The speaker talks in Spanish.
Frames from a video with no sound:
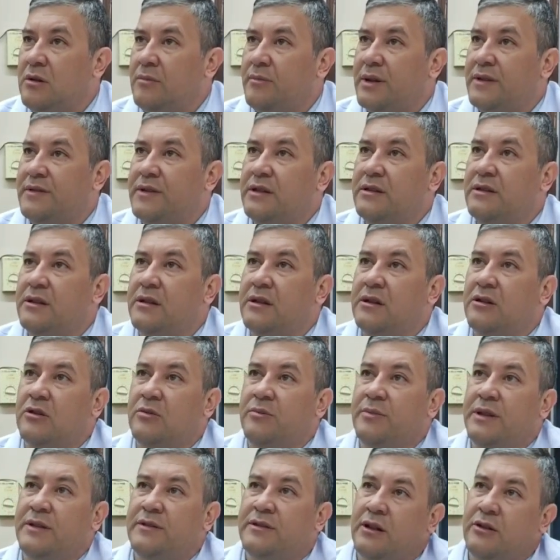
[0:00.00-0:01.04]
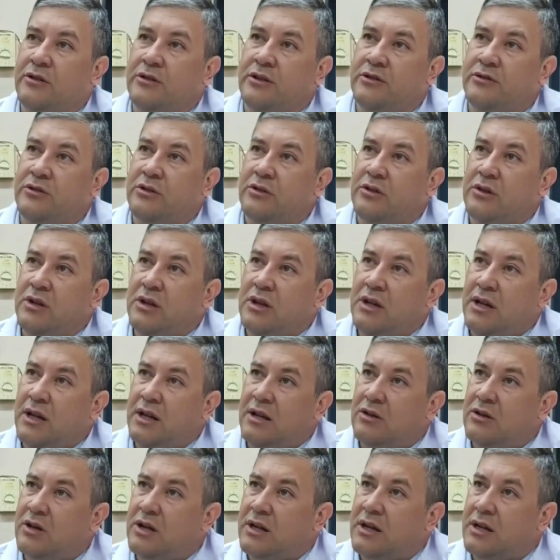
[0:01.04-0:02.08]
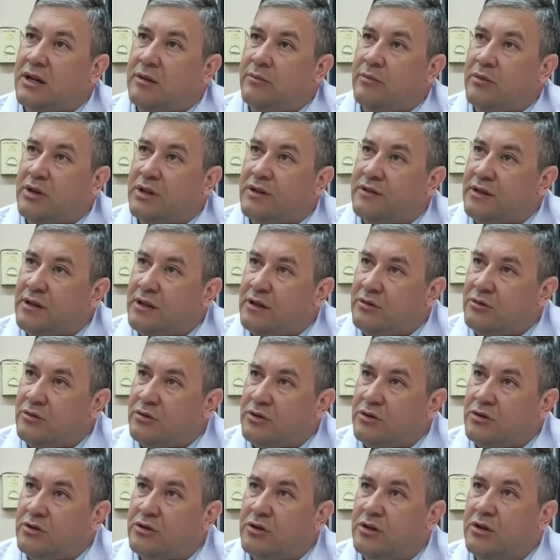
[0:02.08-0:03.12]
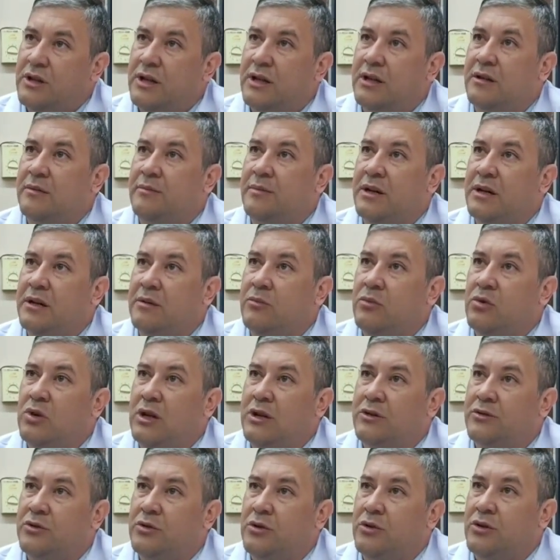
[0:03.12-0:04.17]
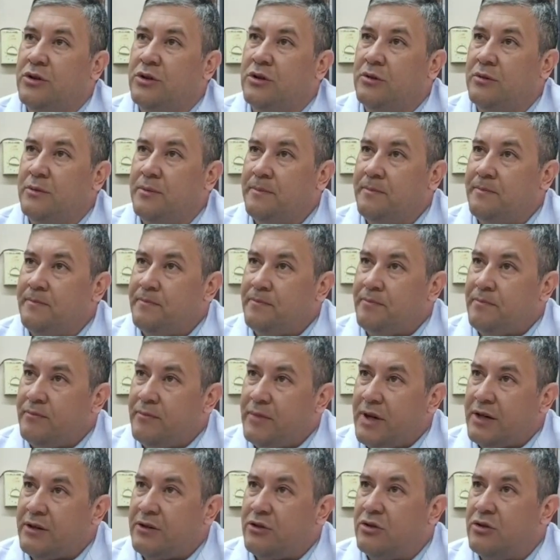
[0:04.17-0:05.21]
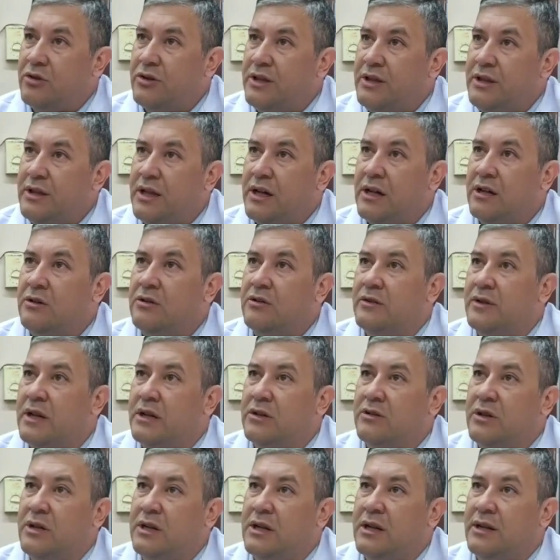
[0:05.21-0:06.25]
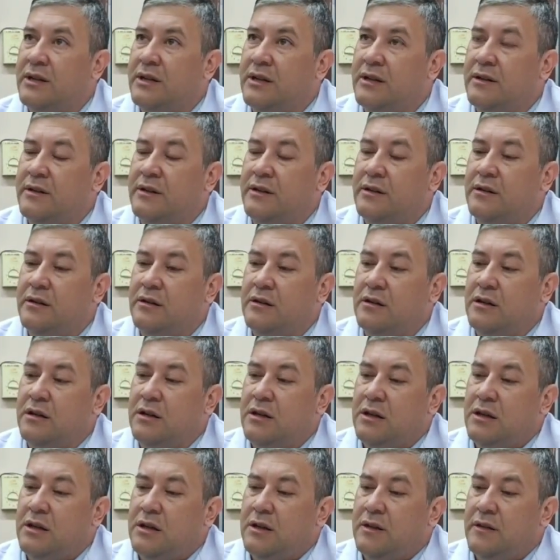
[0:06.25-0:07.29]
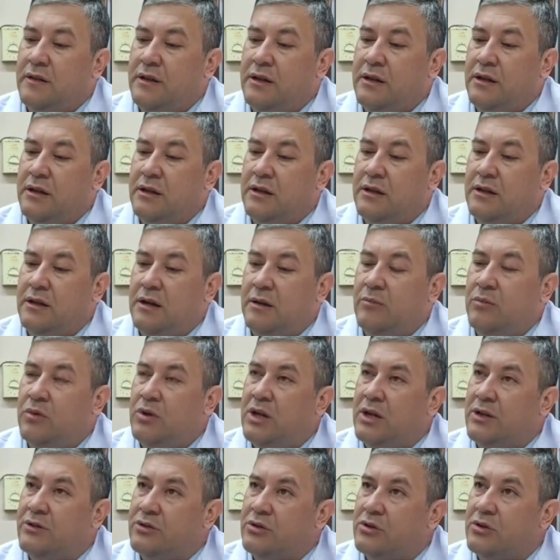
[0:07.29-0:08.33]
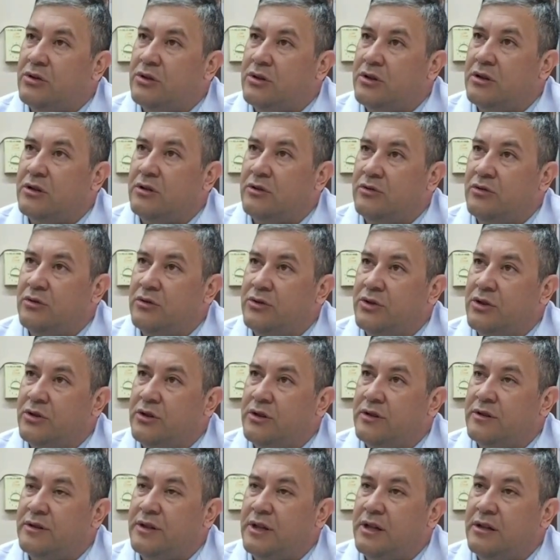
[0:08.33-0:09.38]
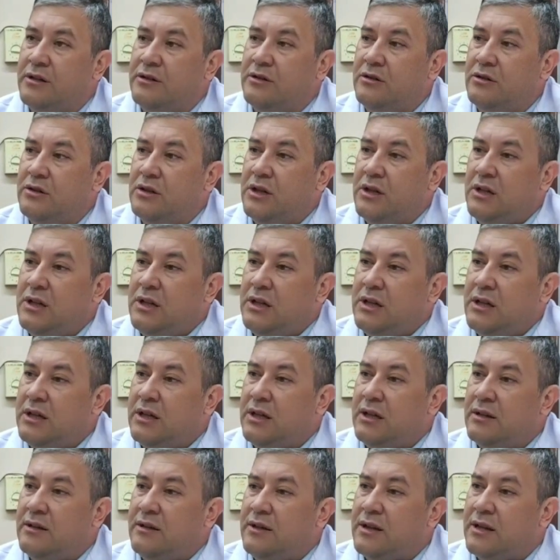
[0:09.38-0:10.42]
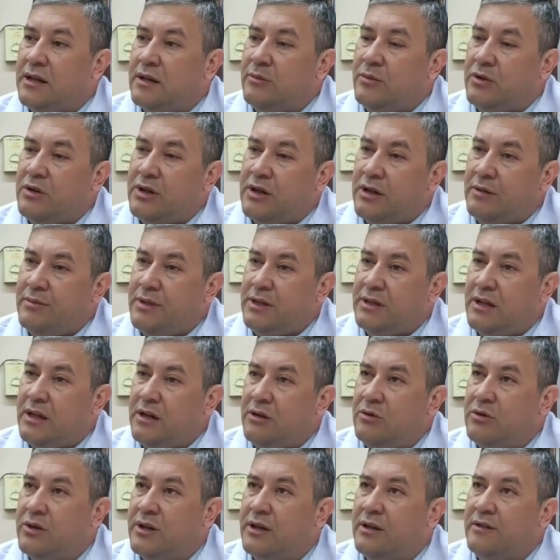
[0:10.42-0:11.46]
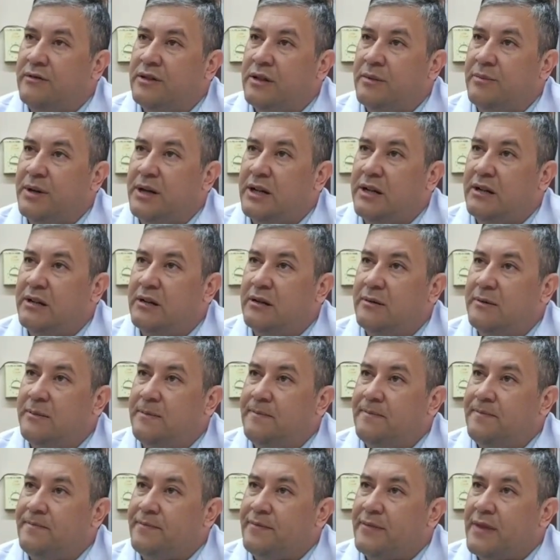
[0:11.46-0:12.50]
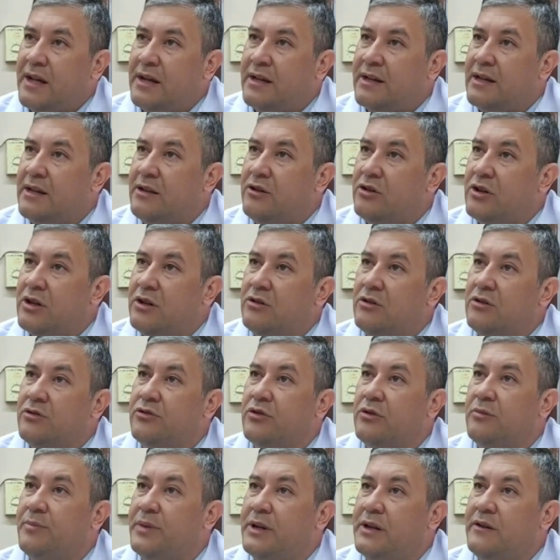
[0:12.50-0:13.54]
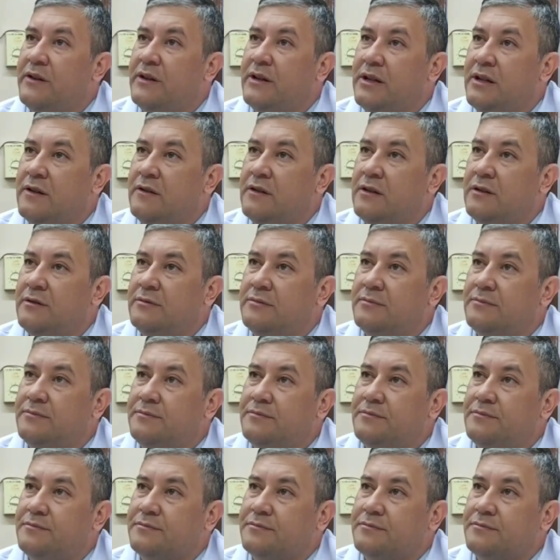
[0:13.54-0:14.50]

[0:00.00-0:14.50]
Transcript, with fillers: pacientes descompensados y eso, es lo que queremos que sigan un control nada más ambulatorio, más coordinado con el área de, de ambulatorio, de consultorio externo, y que dejemos realmente la urgencia para aquellos que no son prevenibles.